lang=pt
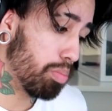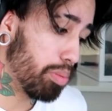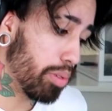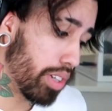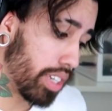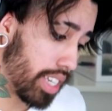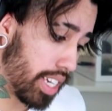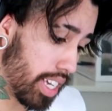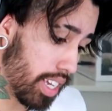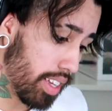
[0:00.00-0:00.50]

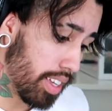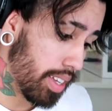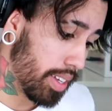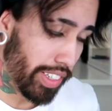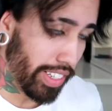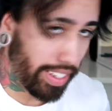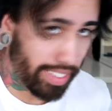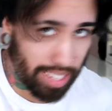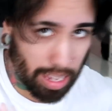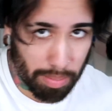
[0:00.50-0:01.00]
Por quê?
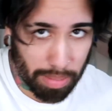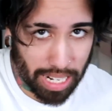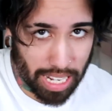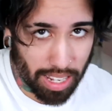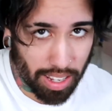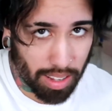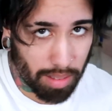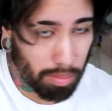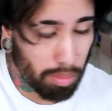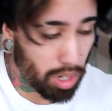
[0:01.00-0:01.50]
Você já sabe,
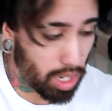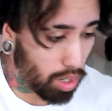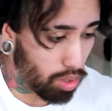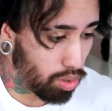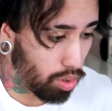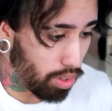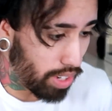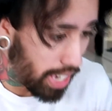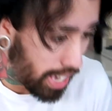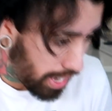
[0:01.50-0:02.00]
né? Porque eu
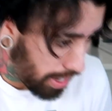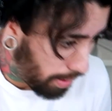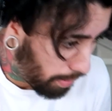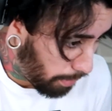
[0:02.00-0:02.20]
sou o quê?